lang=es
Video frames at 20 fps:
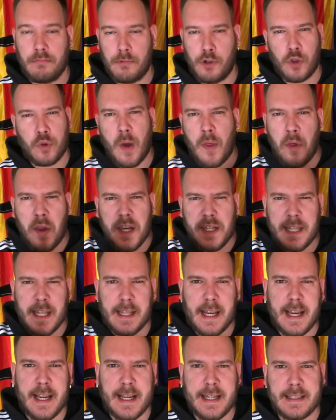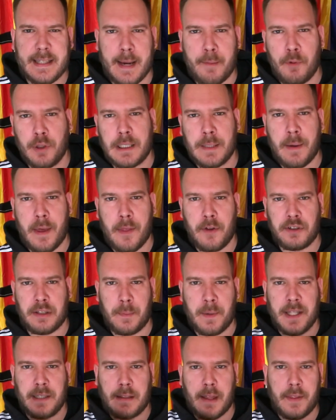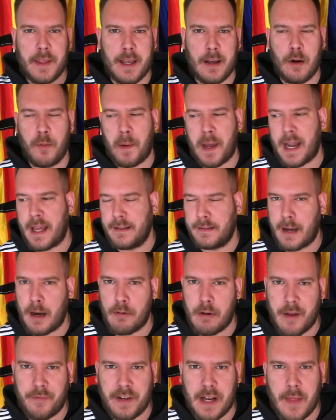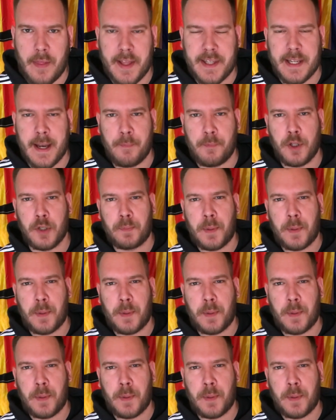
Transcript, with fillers: los jugadores ya tienen que estar motivados, también te digo, para entrar en una final de Champions.